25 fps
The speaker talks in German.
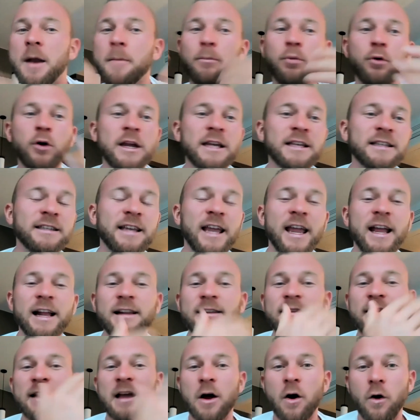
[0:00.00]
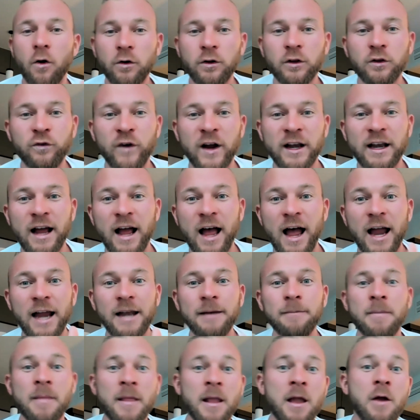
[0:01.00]
Pre-Sales und so weiter
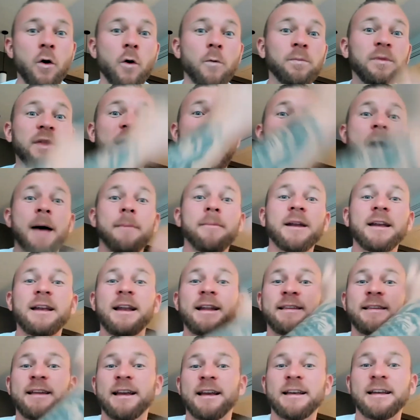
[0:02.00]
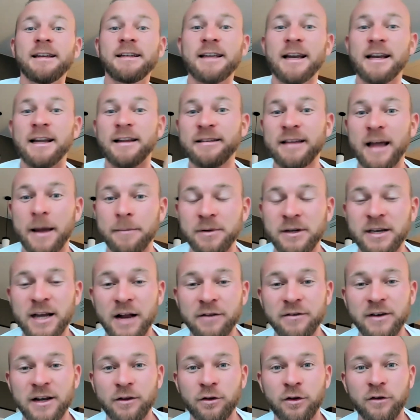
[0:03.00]
rein, um damit letztendlich dann das Kapital
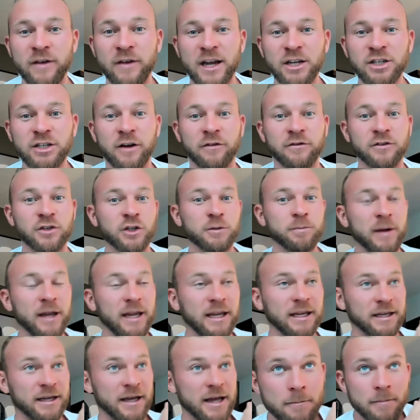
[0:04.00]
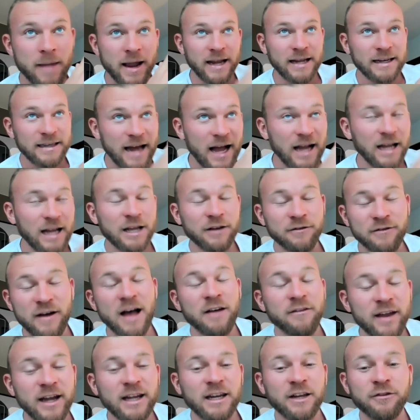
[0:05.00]
wieder zu wertschaften. Sprich, mein Gedanke
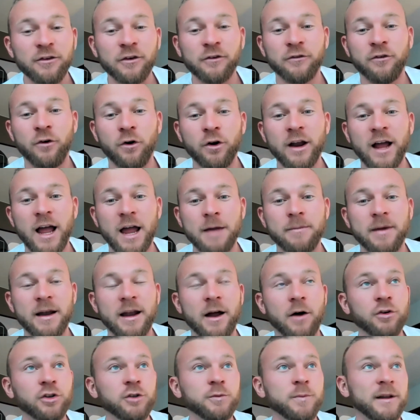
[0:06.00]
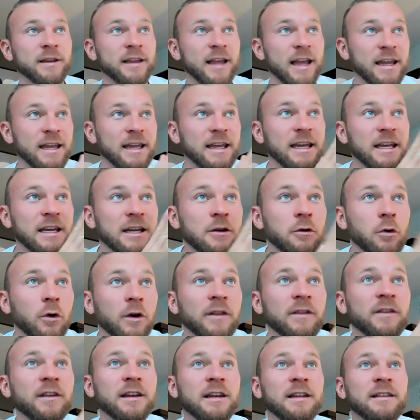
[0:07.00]
war wirklich von vornherein bei Launchpads, ey, ich
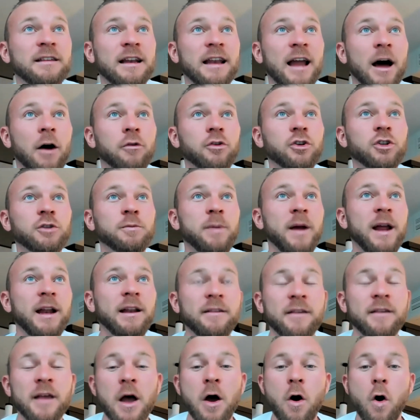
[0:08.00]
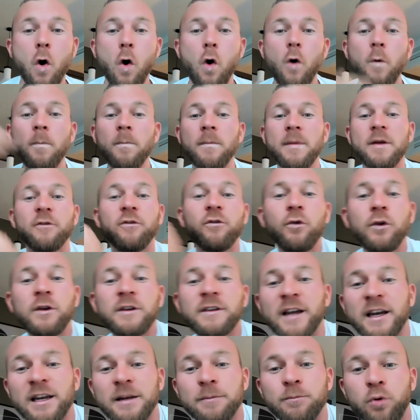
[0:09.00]
nutze diese Launchpads, um
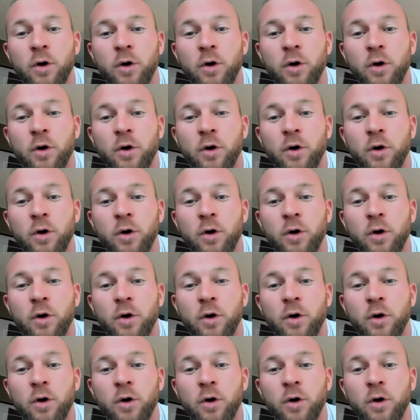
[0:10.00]
frühzeitig in